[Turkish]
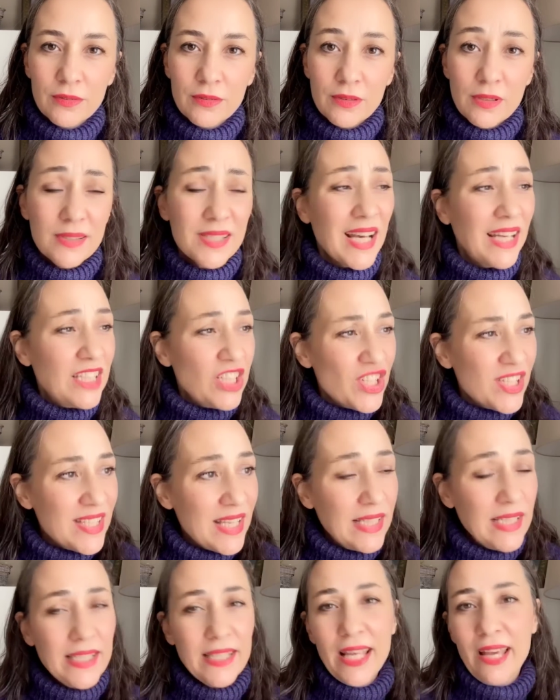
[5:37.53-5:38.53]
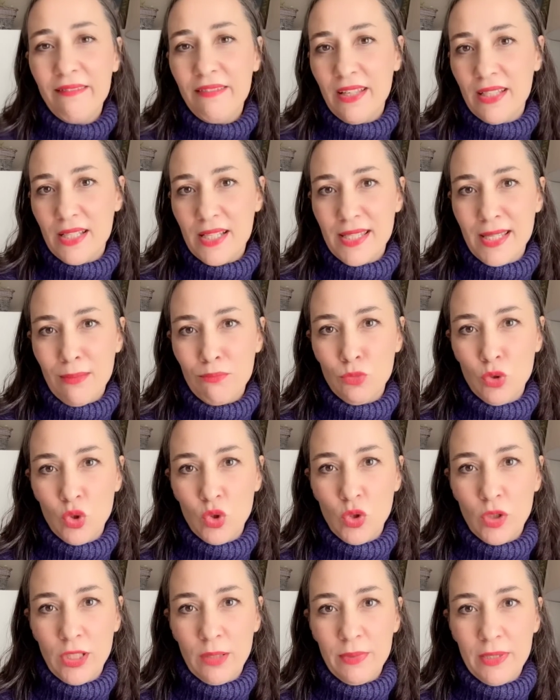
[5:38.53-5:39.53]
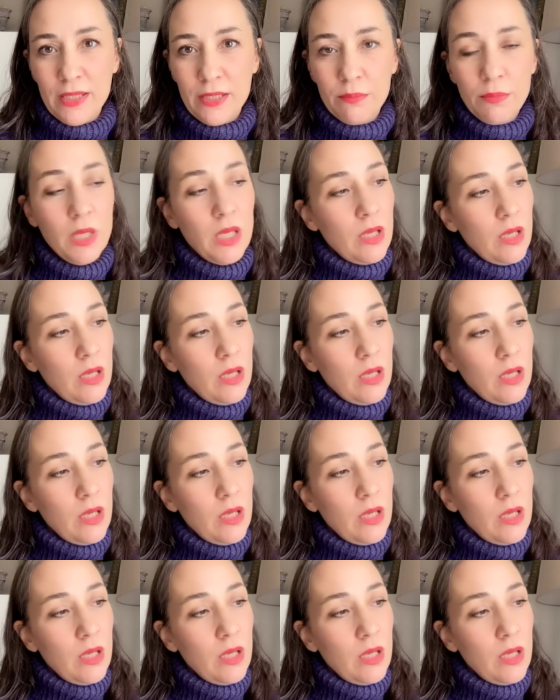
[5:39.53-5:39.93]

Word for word: Sadece seninle evlenirsem mutlu olabilirim.